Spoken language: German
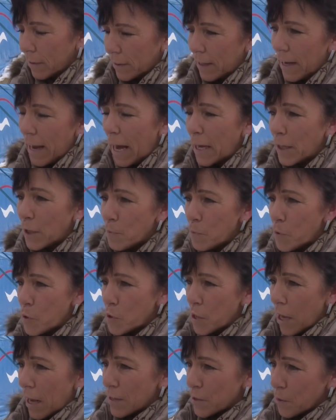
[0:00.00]

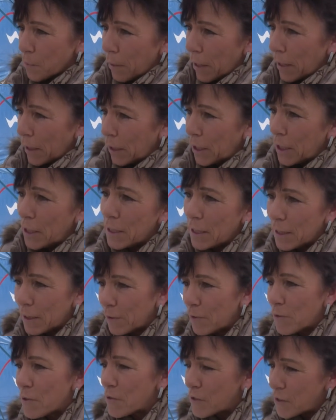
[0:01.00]
Kleingemüse, also meine
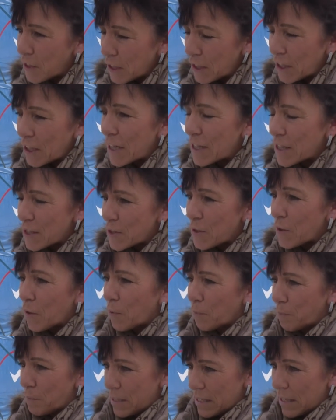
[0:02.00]
Kinder sind jetzt
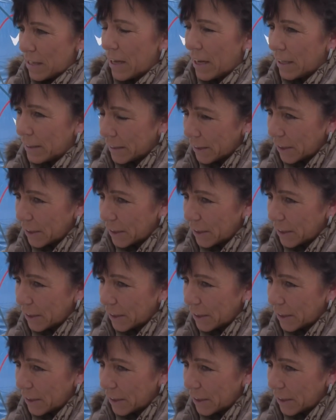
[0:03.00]
noch ein bisschen an